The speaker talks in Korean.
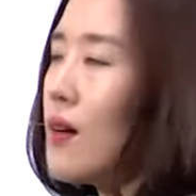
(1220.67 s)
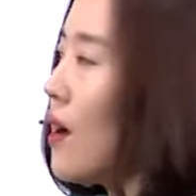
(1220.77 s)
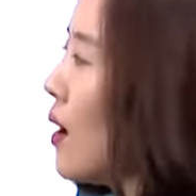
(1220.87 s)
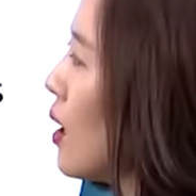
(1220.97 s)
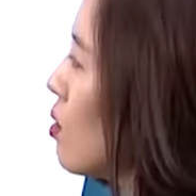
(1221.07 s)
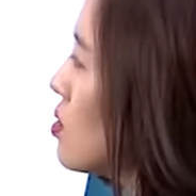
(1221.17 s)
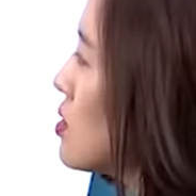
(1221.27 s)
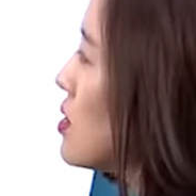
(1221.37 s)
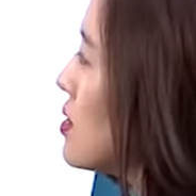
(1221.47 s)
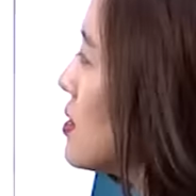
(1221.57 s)
아우
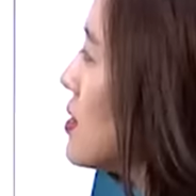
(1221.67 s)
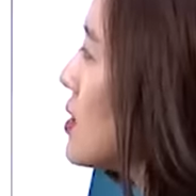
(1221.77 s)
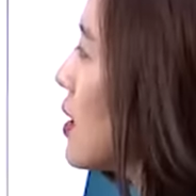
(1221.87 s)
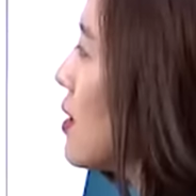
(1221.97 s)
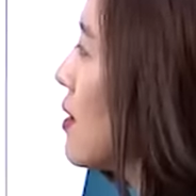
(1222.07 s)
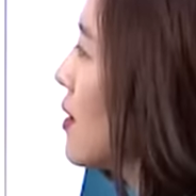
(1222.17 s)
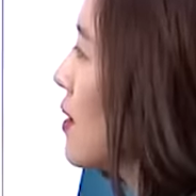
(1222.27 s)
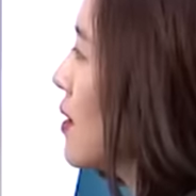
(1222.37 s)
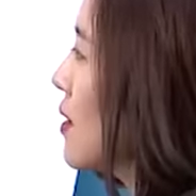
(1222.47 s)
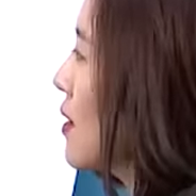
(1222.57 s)
진짜
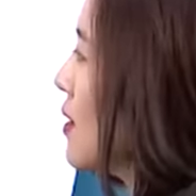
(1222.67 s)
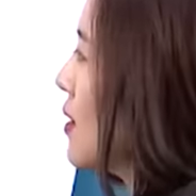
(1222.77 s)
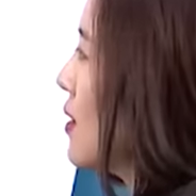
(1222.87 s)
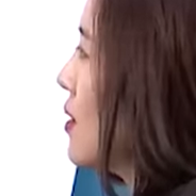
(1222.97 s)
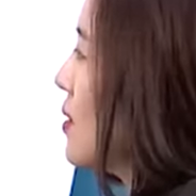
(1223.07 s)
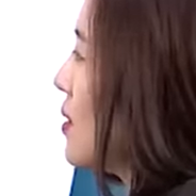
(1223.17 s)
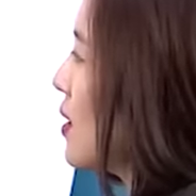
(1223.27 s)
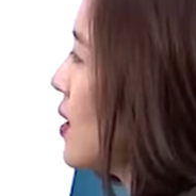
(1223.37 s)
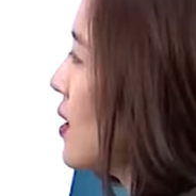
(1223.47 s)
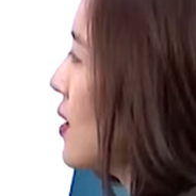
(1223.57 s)

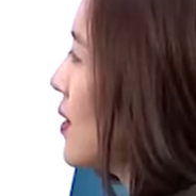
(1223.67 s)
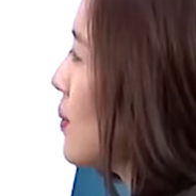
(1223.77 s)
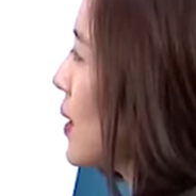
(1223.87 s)
하,